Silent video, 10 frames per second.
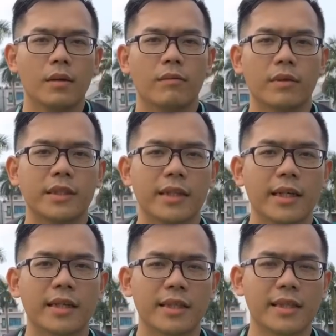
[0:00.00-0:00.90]
Và trên
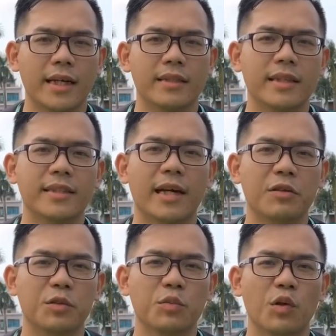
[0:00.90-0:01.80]
đây là tất cả những đánh giá
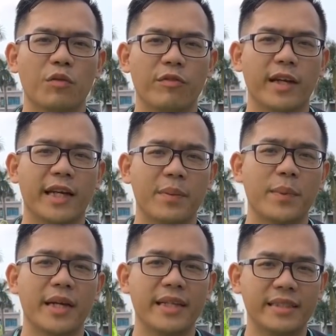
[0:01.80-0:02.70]
của chúng tôi về
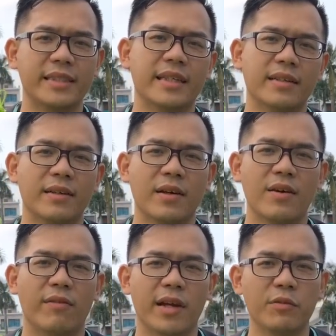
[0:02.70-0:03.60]
Kelme Instinct.
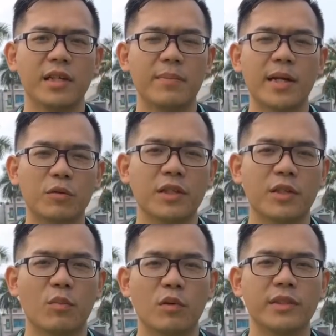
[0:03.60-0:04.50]
Và nếu như các bạn
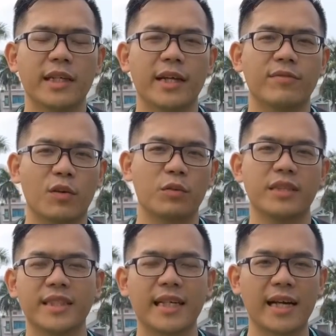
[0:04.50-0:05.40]
hữu mẫu giày này và có
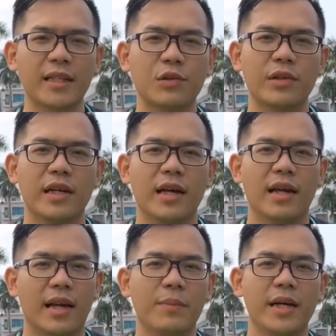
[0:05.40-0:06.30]
những đánh giá khác tôi,
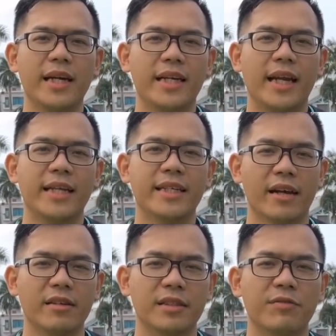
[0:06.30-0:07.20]
làm ơn hãy để lại ý
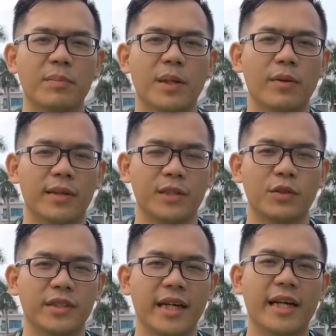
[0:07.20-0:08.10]
kiến ở dưới phần bình luận để
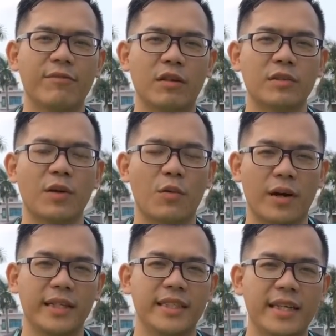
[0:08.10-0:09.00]
cho những anh em vào sau có
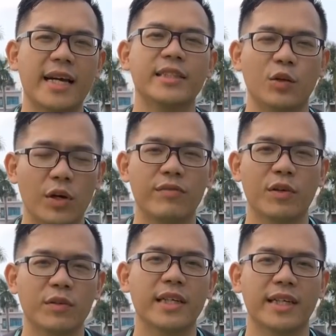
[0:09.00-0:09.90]
cái nhìn đa chiều hơn
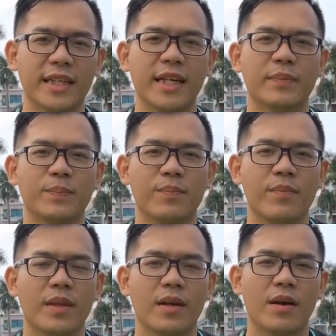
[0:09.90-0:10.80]
về đôi giày này nha.
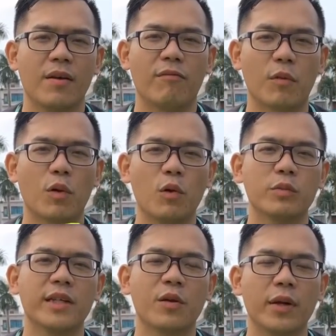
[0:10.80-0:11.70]
Và cuối
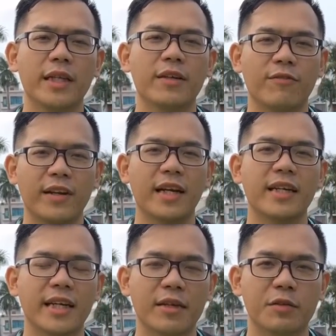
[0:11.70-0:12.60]
cùng thì đừng quên thích và đăng
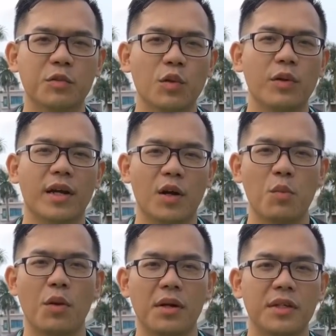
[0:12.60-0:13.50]
ký kênh của chúng tôi để
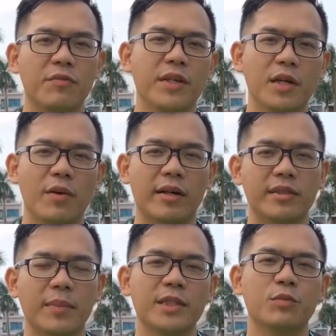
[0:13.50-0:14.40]
không bỏ lỡ những video nào
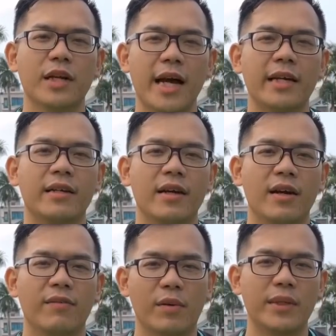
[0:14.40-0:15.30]
ra mắt trong tương lai.
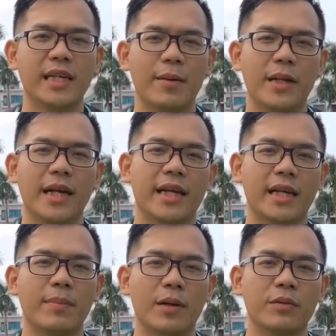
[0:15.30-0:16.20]
Và ngoài ra ở bên này
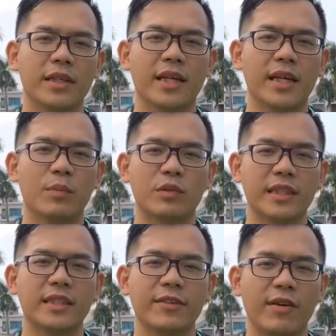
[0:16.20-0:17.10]
các bạn có thể thấy là một
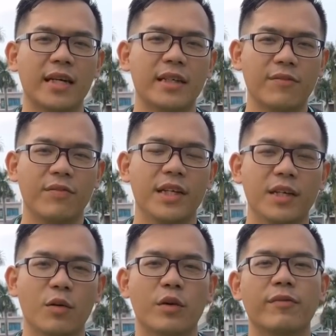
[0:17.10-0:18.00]
danh sách phát các
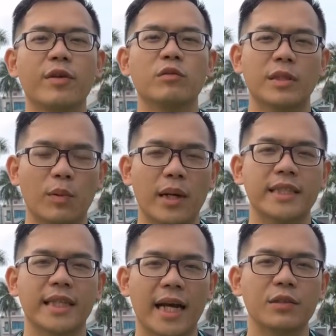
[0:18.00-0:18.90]
video review giày bóng đá
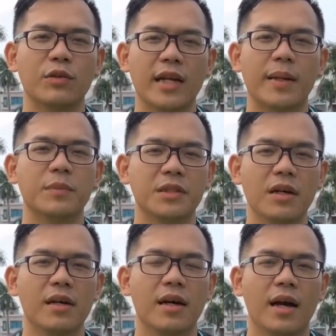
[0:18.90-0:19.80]
chính hãng tôi đã làm từ
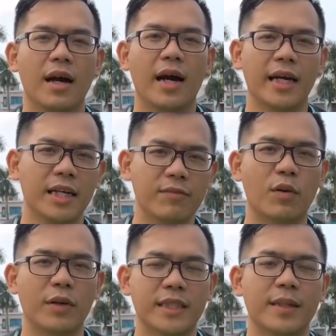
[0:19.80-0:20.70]
trước. Hãy kích vào
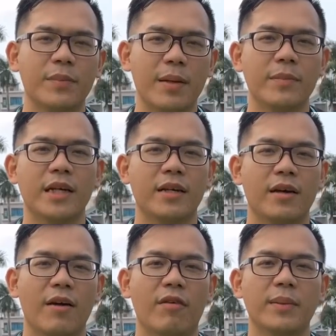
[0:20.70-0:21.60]
đó để xem thêm nha.
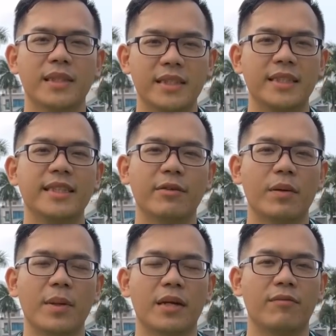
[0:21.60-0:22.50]
Và bây giờ thì xin chào
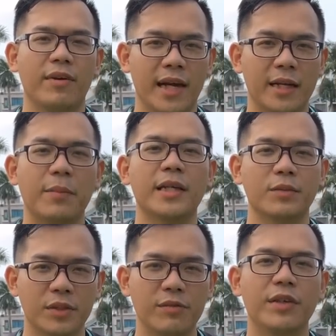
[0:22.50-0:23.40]
tạm biệt và hẹn gặp lại
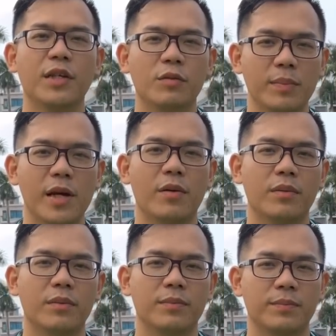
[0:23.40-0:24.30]
trong những video tiếp theo.